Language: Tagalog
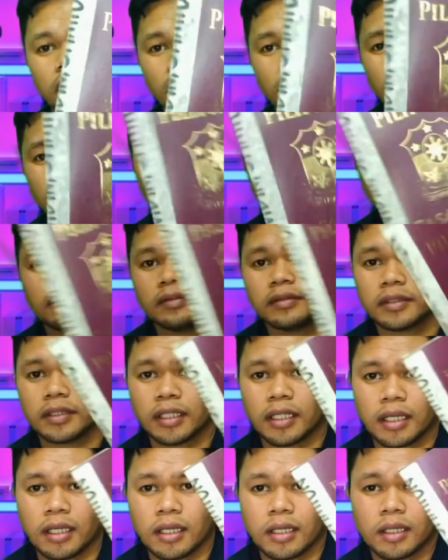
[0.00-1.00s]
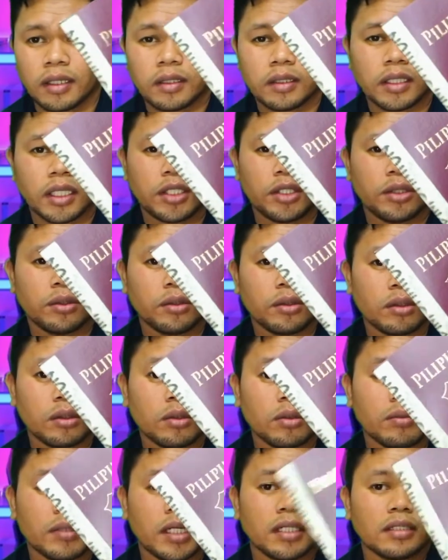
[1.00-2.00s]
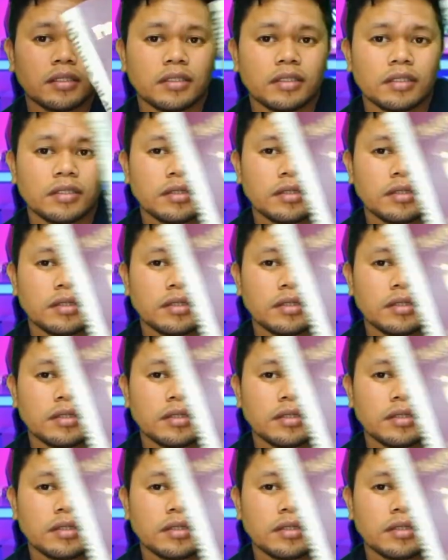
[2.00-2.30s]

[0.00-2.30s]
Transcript: Ayan. Yan yung luma.